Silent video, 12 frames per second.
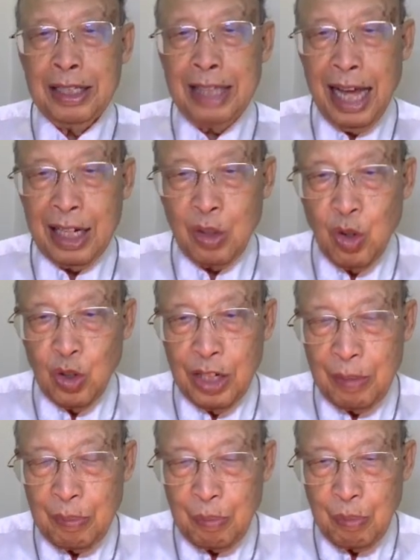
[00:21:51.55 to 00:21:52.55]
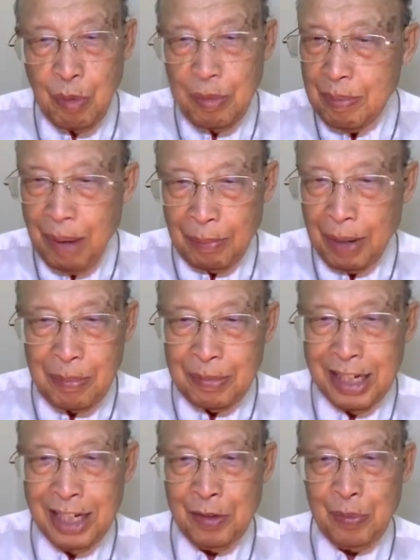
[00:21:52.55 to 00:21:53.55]
ท่านก็ได้บ่มีบาป กรรม อีก
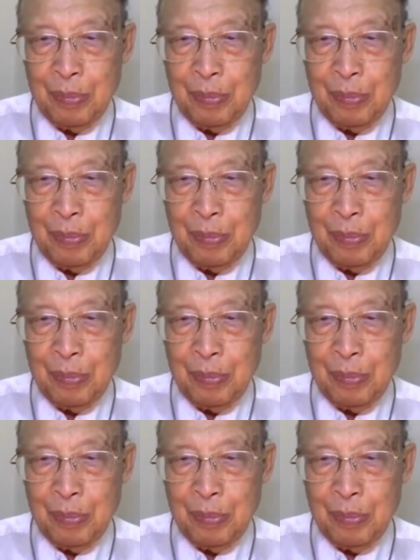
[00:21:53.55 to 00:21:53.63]
แล้ว